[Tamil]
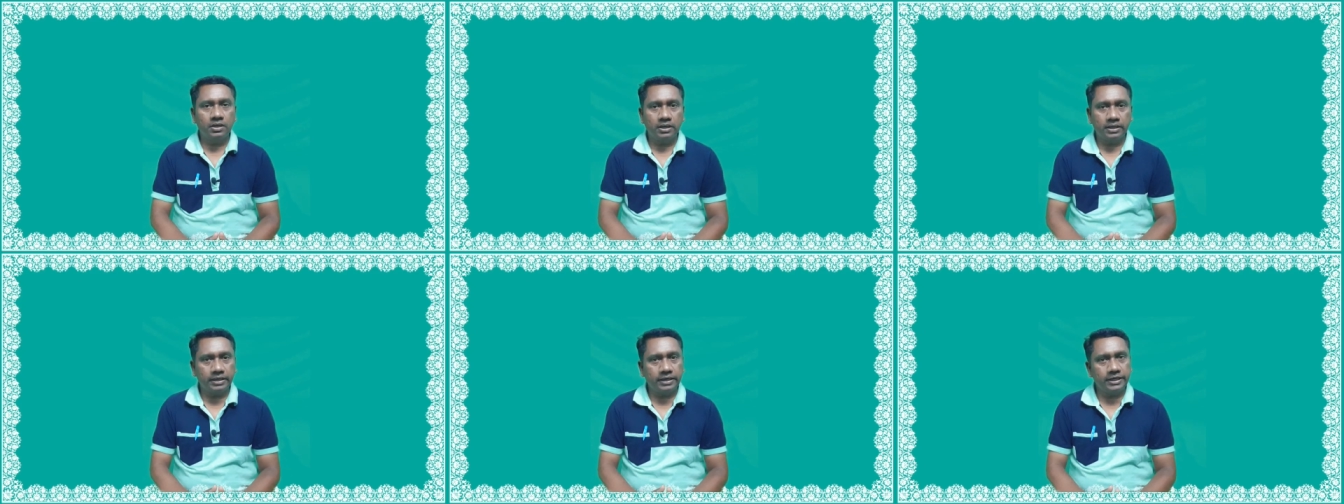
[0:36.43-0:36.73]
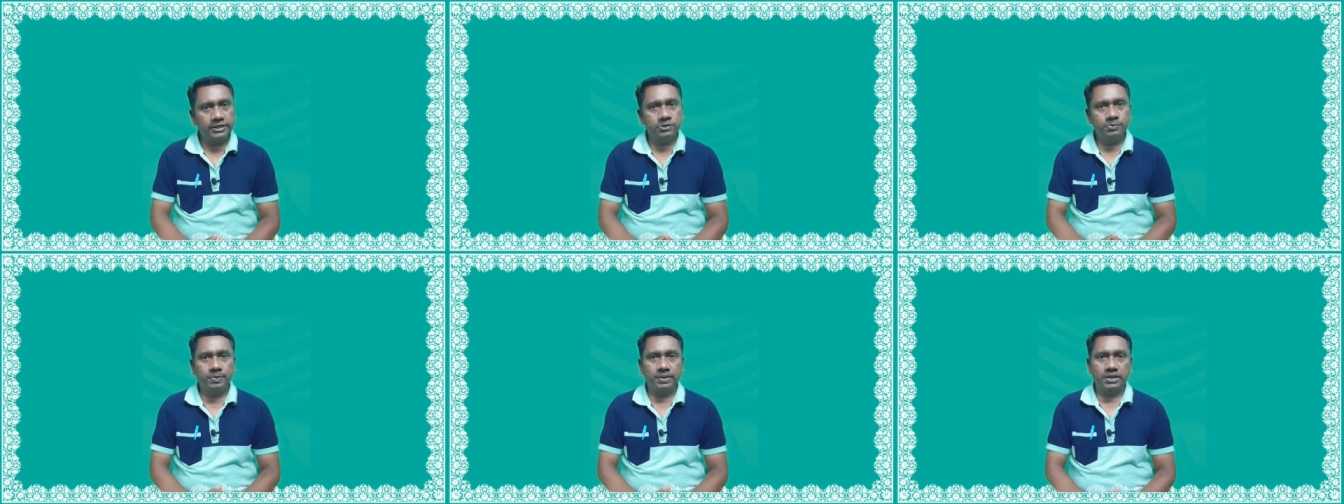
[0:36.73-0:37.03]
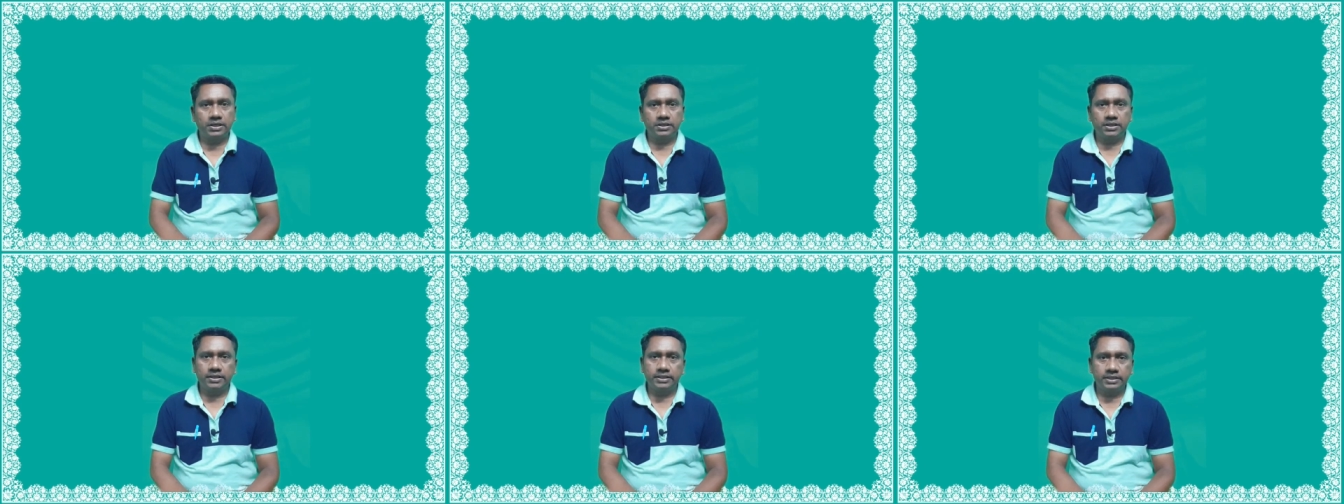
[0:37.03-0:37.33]
ரிலீஸ்
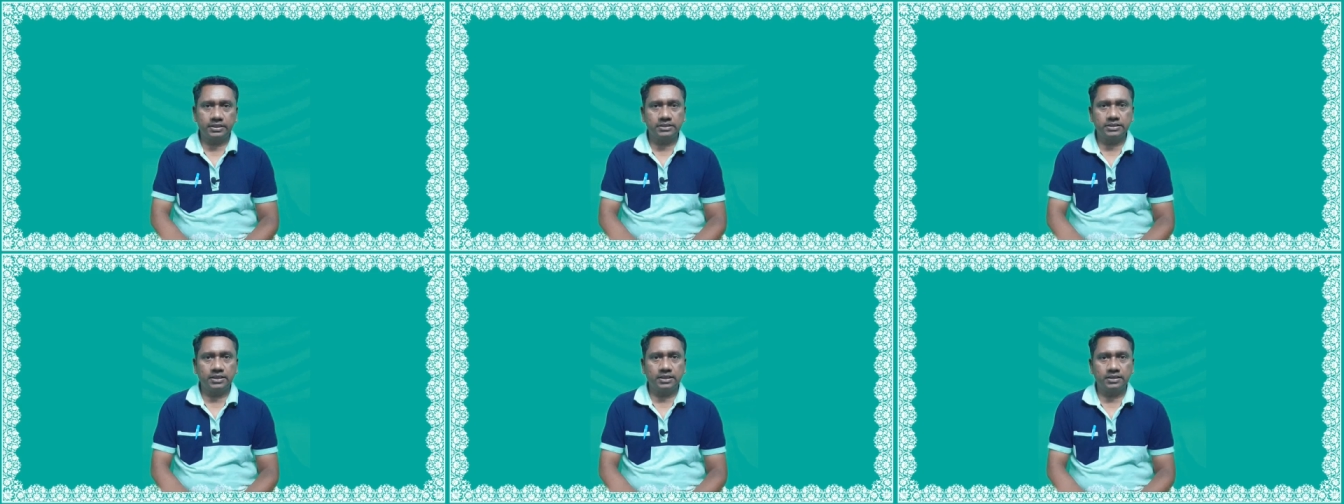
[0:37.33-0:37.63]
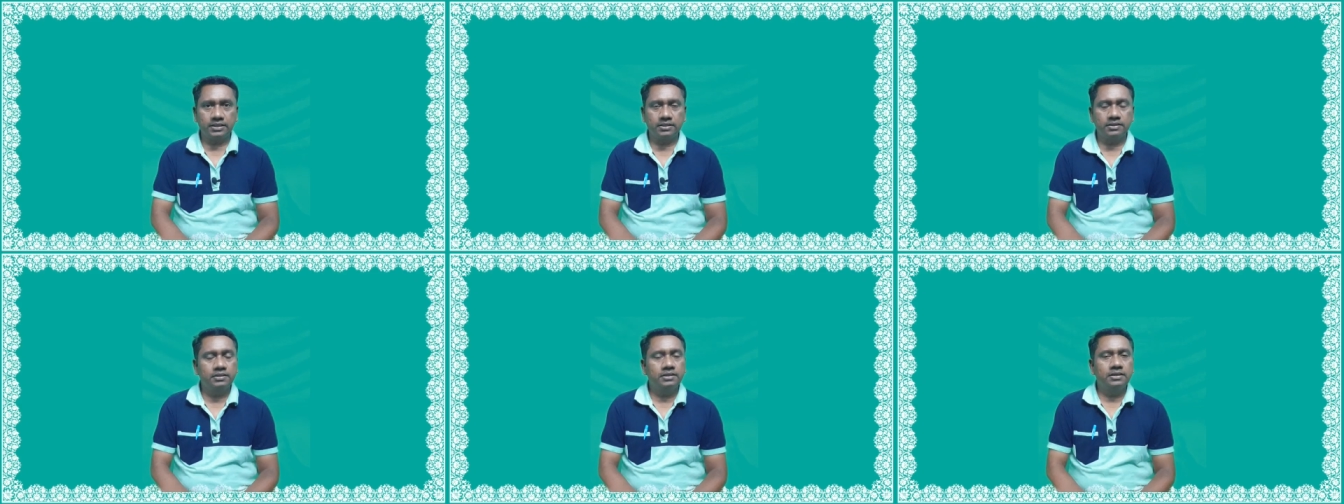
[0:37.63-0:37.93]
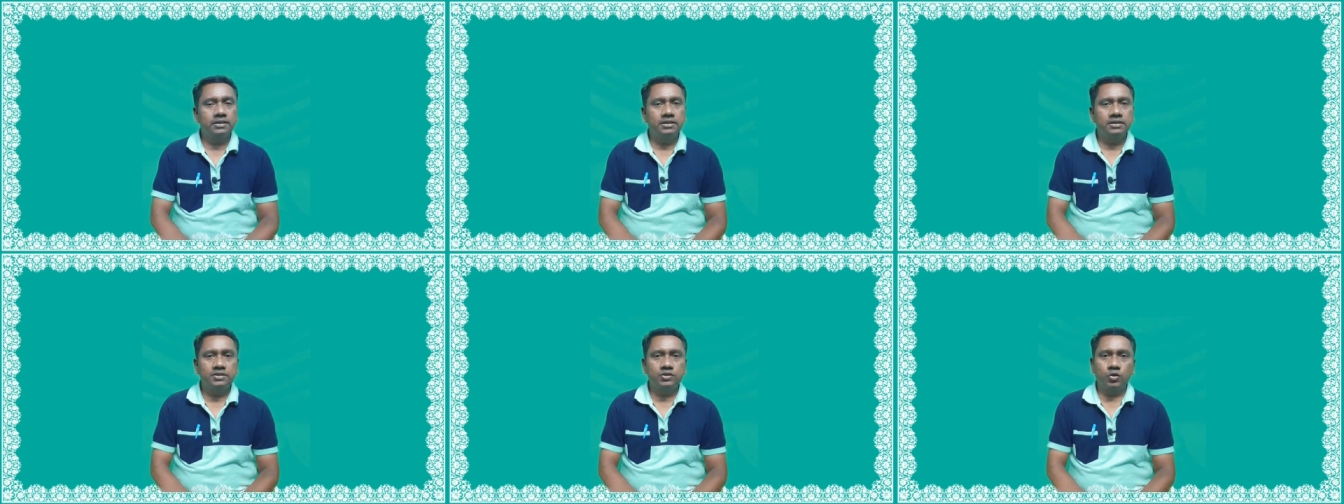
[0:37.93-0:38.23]
பண்ணுறதா இருந்தாங்க
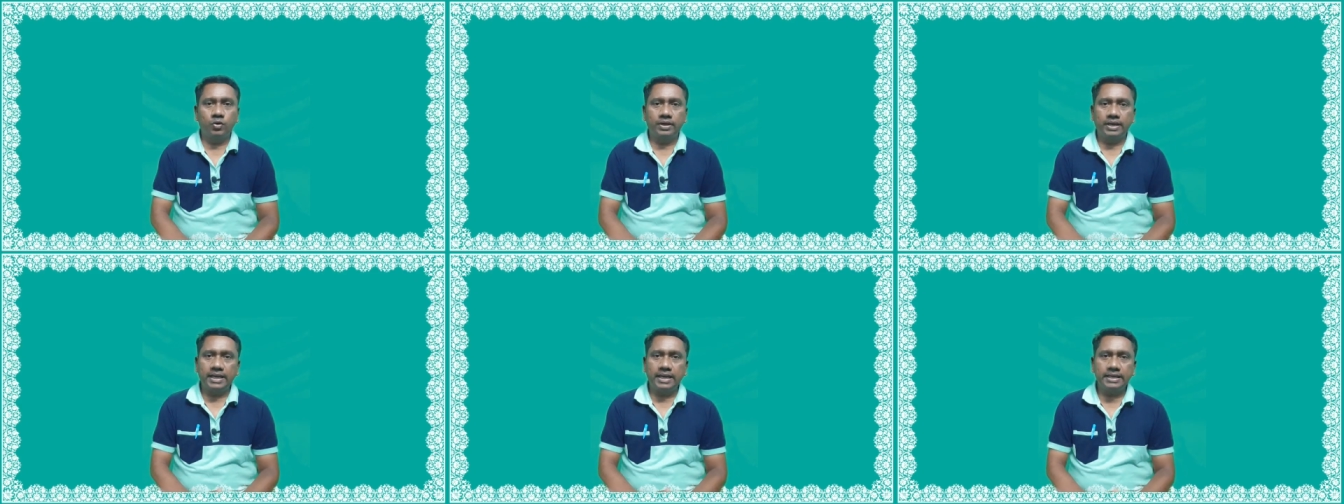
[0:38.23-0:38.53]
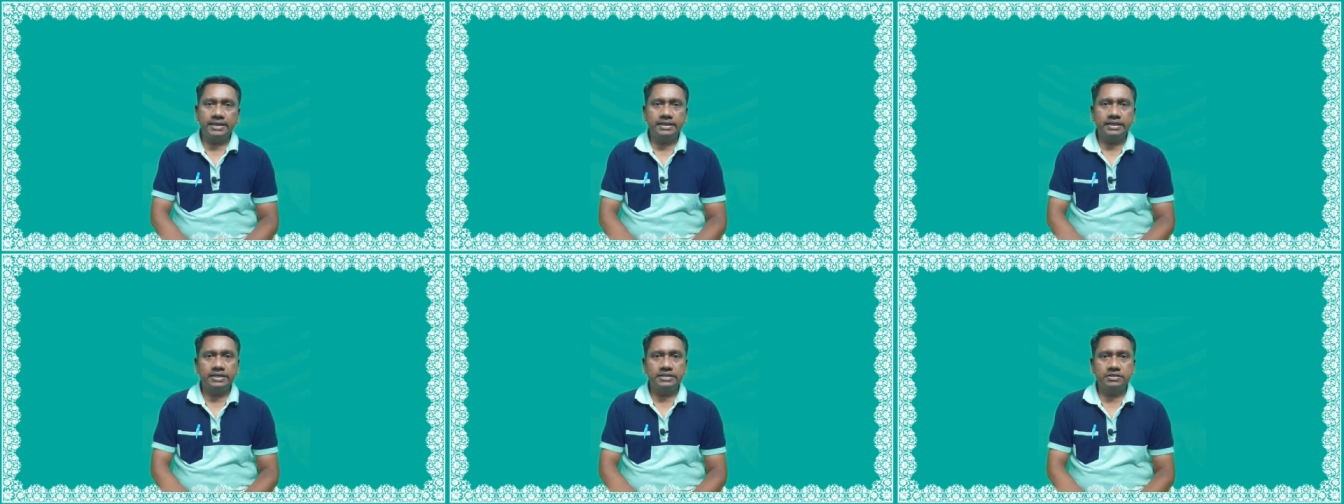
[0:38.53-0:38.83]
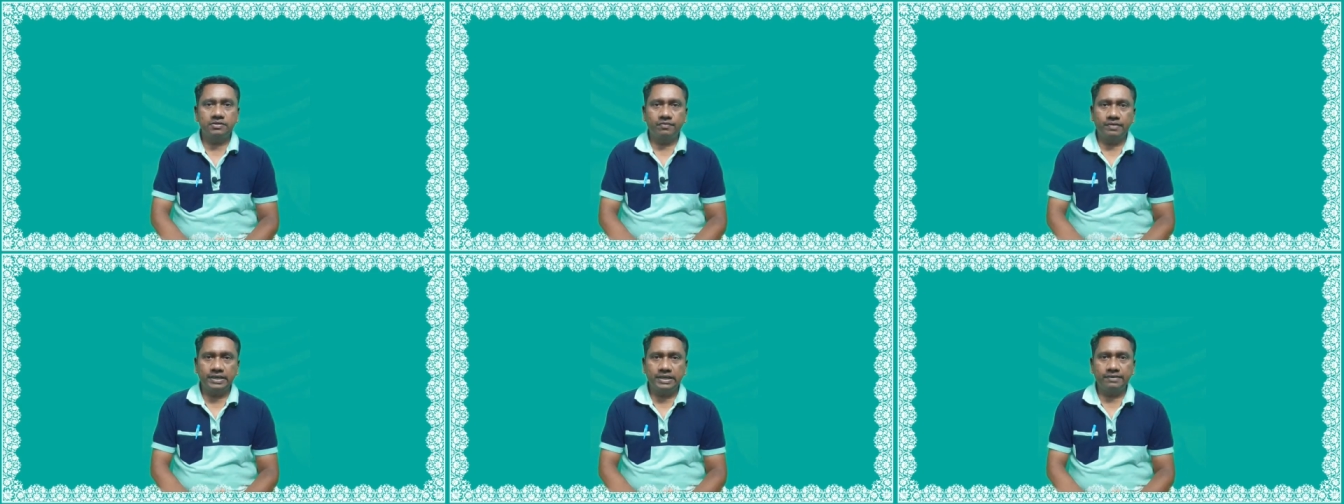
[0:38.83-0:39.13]
ஸோ ரேங்க்
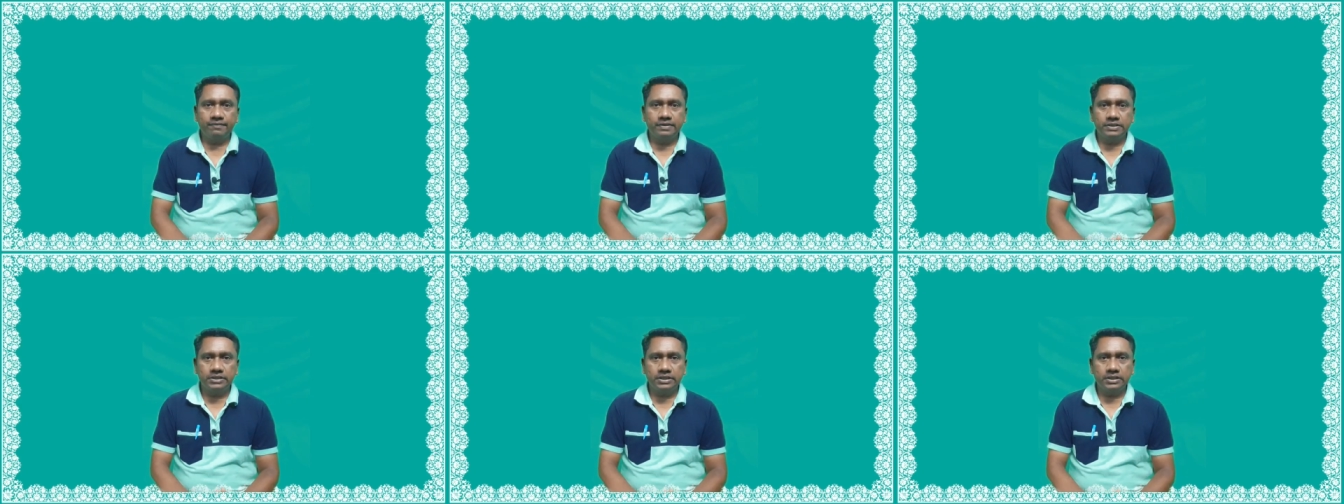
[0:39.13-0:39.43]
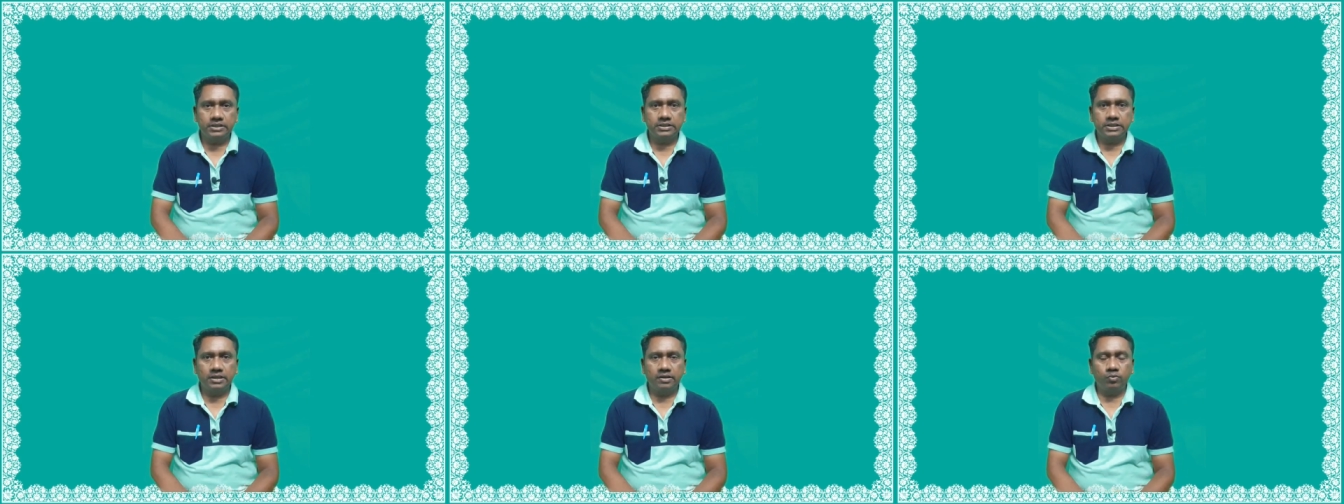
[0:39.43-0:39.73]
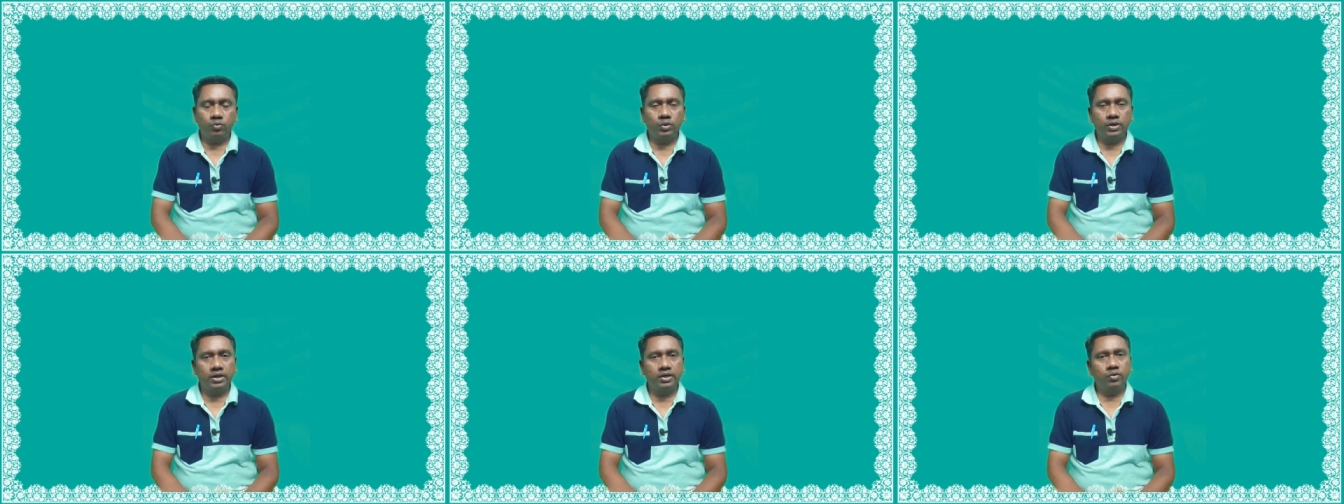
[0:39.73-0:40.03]
லிஸ்ட் வெளியே வந்திருந்தால்
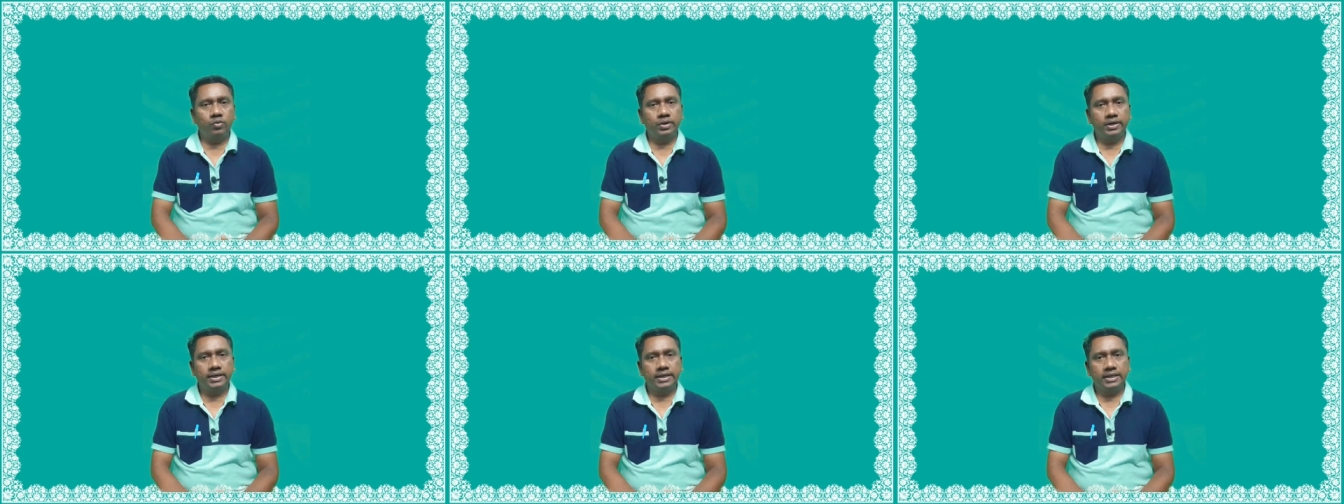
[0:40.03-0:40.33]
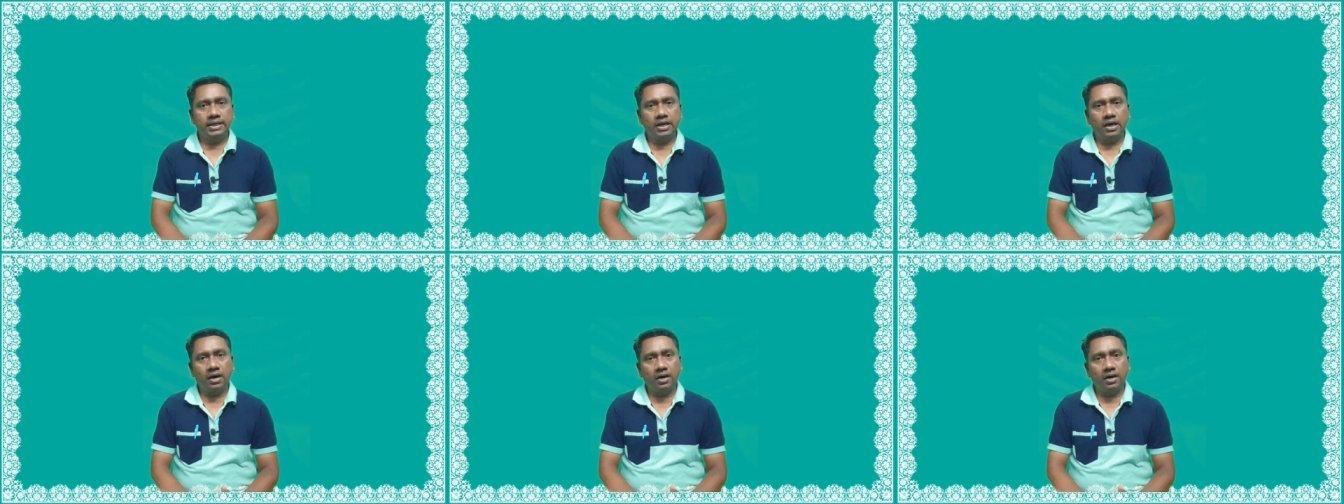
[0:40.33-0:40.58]
உடனே உடனே